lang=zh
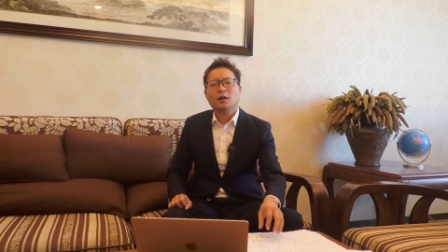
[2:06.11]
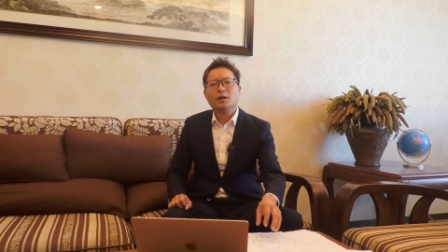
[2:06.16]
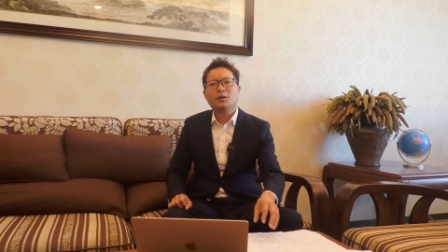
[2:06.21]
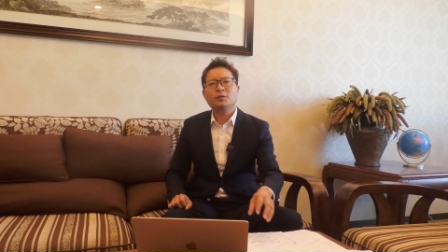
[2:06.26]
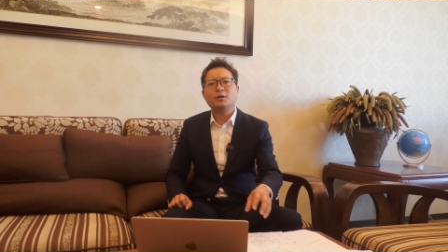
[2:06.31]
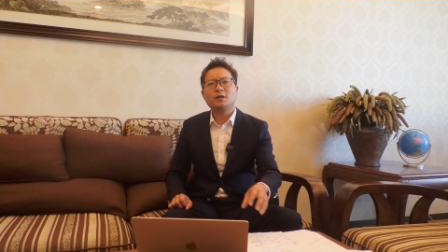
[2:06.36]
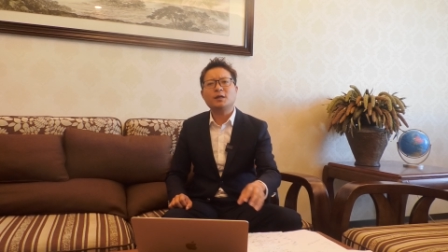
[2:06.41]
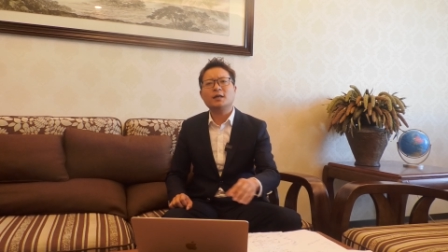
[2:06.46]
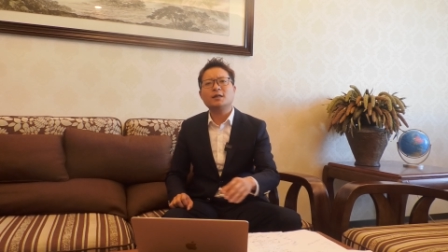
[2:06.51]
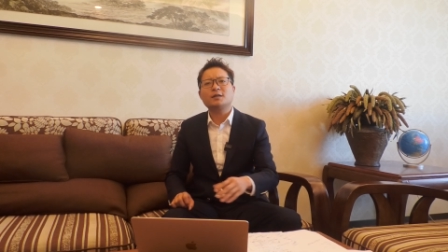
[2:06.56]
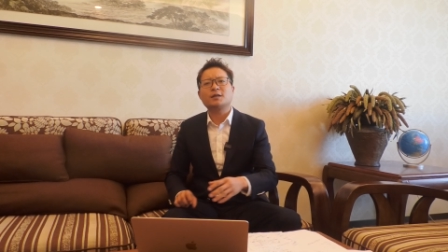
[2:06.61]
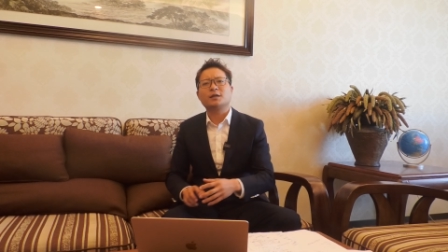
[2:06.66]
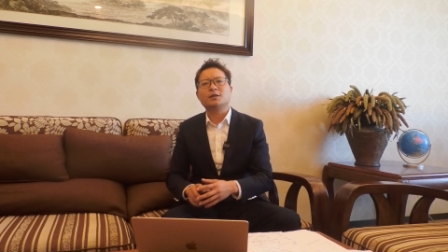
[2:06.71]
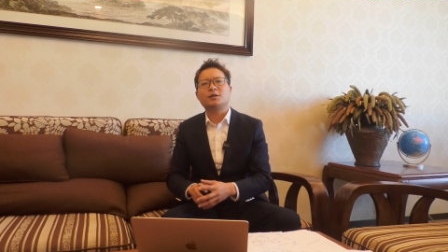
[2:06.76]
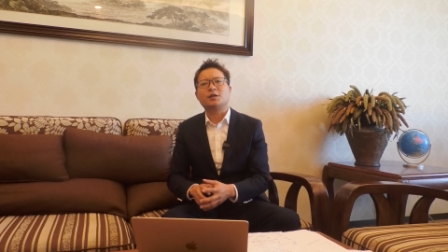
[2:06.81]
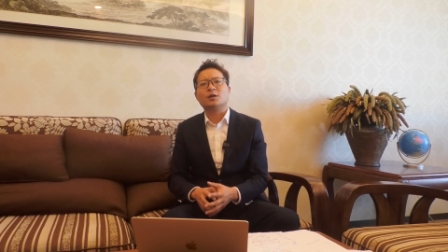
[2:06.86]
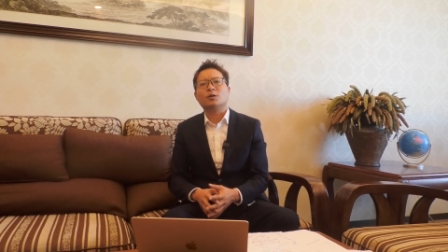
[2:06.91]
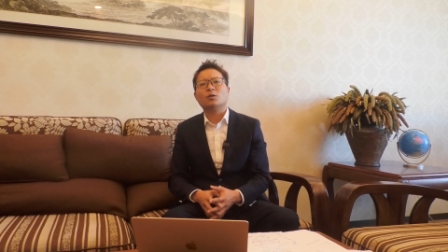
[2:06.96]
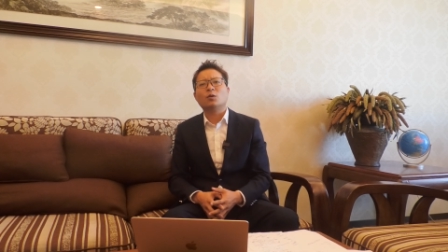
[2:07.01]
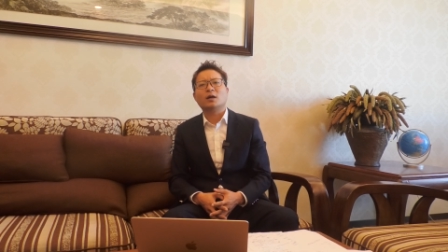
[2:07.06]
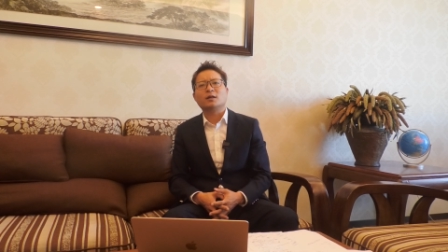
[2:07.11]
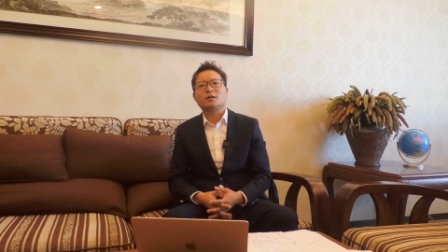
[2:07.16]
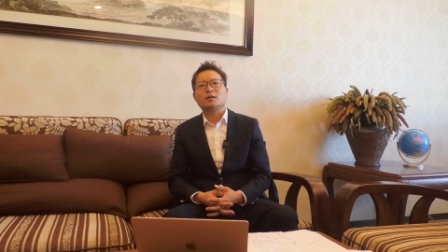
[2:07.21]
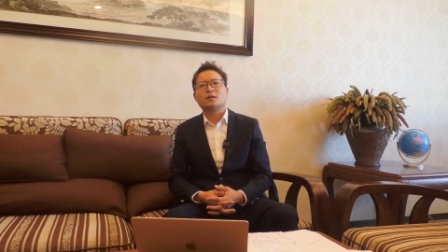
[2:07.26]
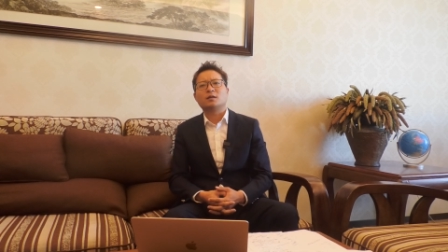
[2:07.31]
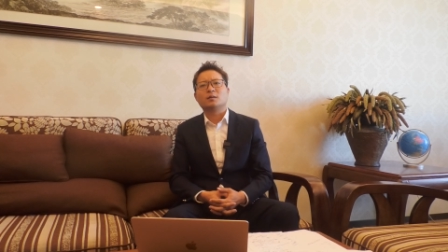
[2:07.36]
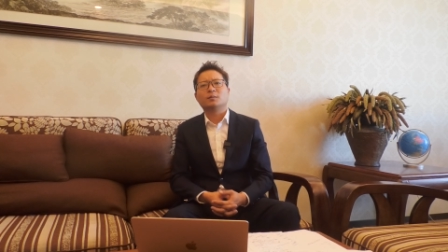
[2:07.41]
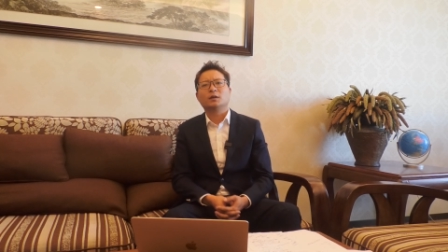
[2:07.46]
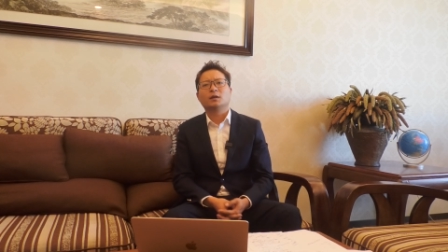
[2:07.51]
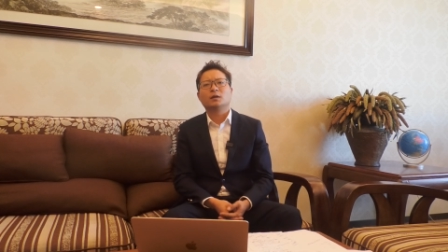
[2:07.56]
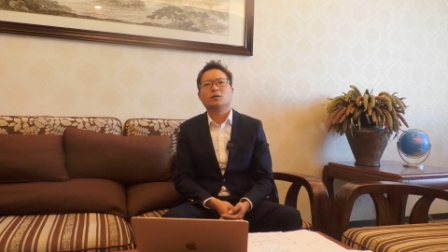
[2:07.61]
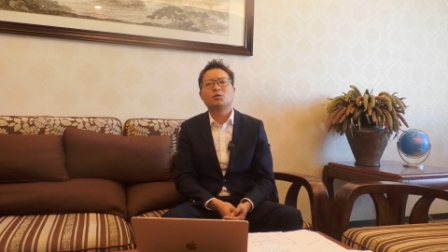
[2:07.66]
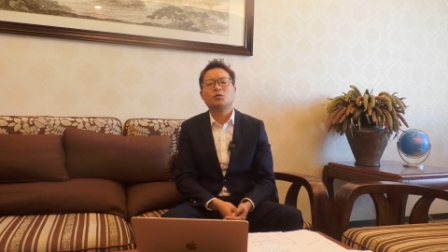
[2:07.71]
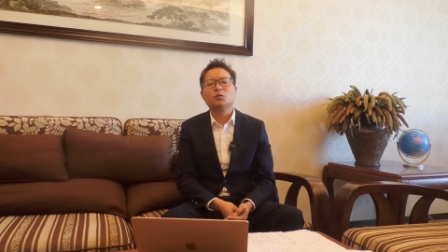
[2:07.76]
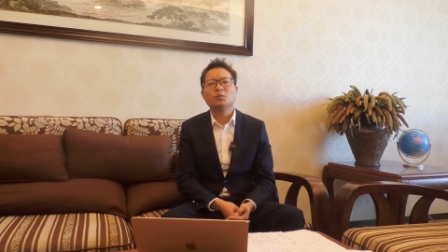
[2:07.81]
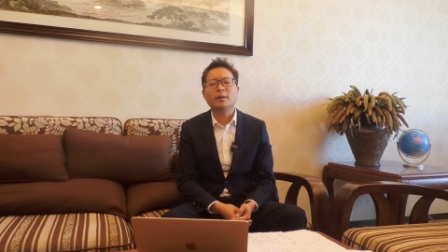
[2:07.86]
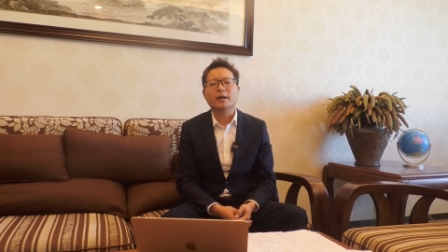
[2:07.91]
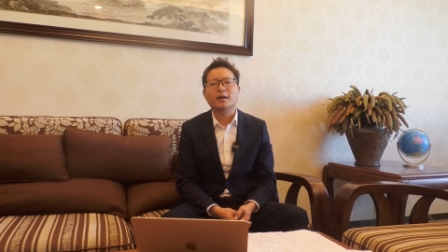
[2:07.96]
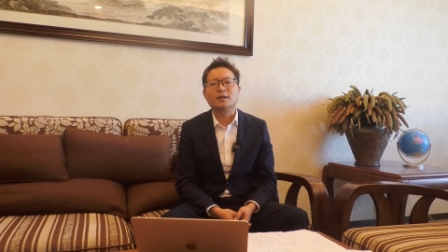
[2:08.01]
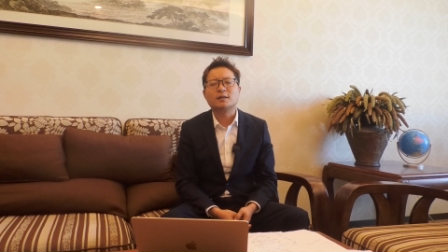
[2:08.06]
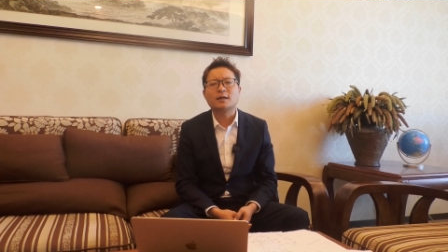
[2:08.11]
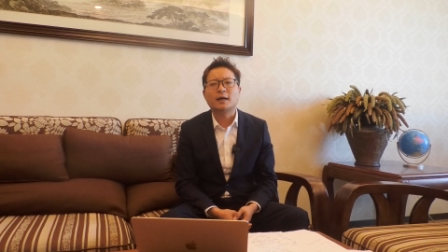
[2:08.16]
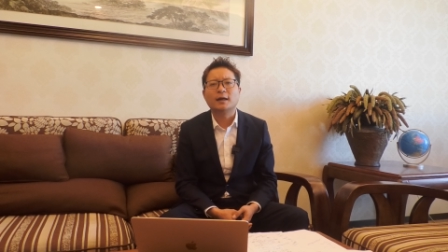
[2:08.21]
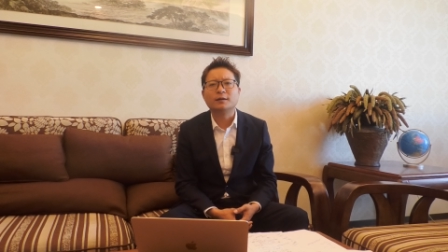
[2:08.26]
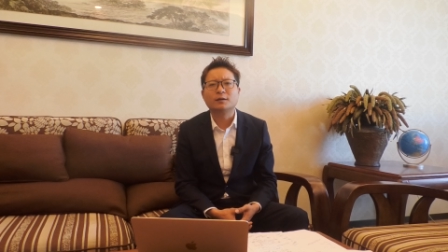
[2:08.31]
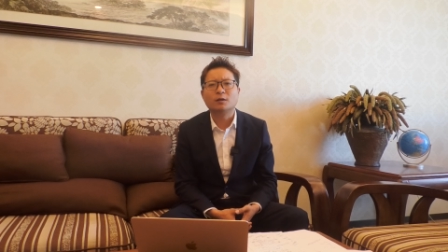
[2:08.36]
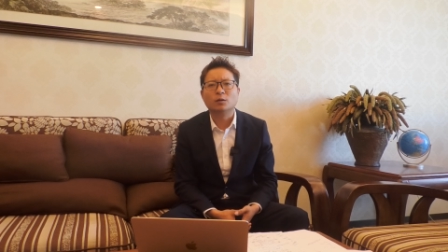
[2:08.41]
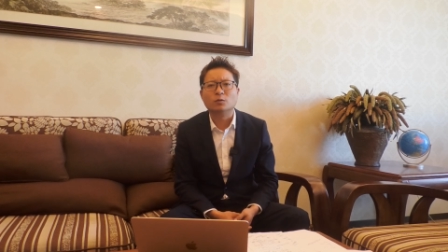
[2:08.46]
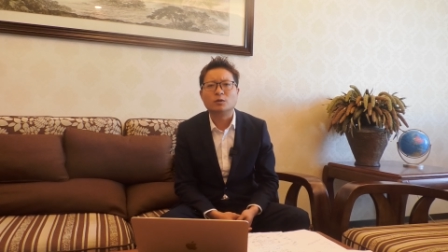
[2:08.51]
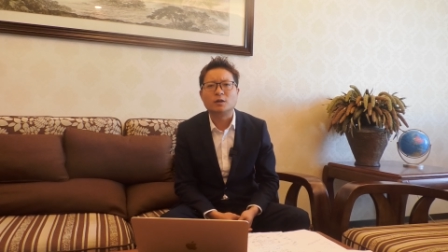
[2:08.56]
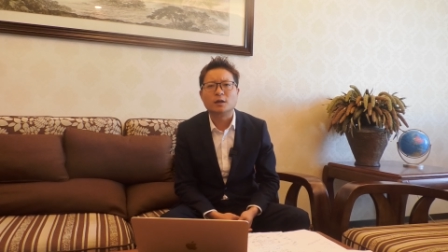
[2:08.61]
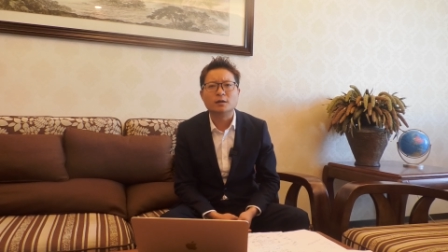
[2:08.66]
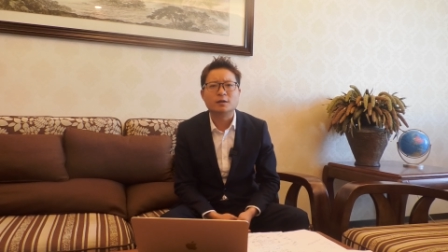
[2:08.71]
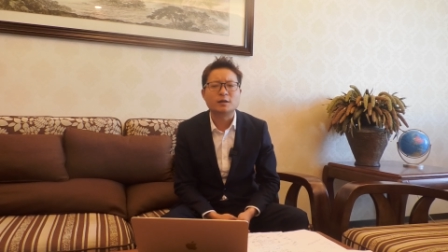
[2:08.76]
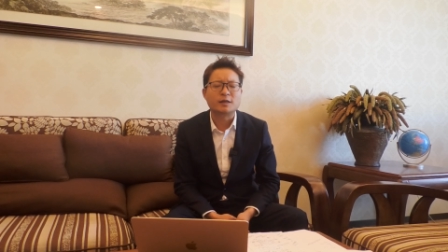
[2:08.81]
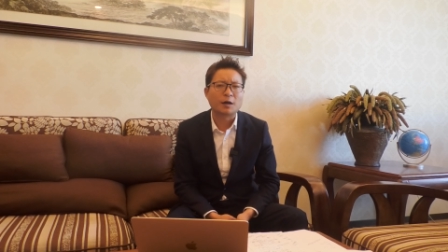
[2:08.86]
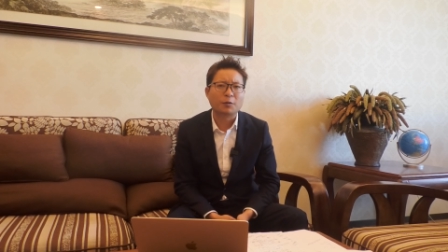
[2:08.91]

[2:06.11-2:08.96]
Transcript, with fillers: 因为现在这个情况是什么呢？中美在斗争，